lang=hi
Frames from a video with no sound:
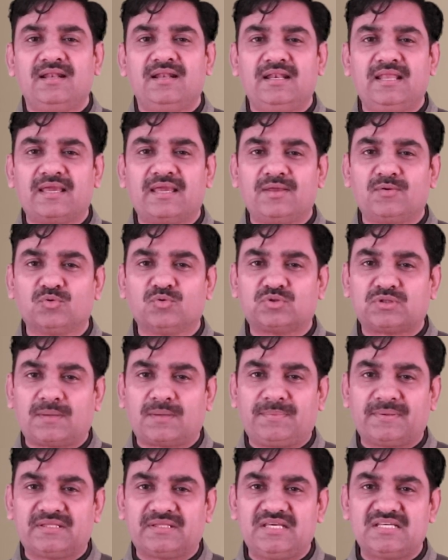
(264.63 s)
लेकिन
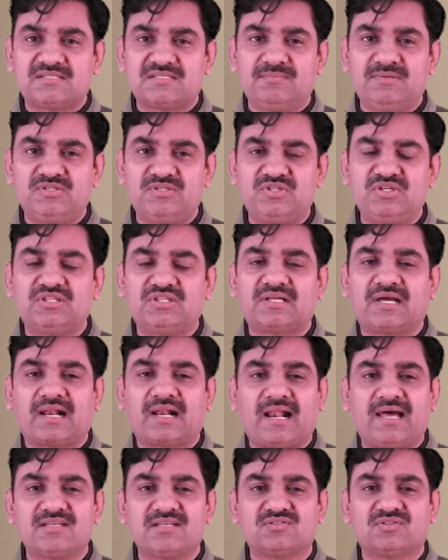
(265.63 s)
उत्तर प्रदेश में जीत का
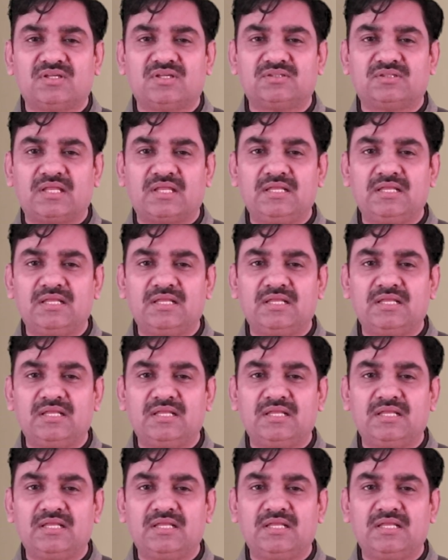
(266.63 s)
रास्ता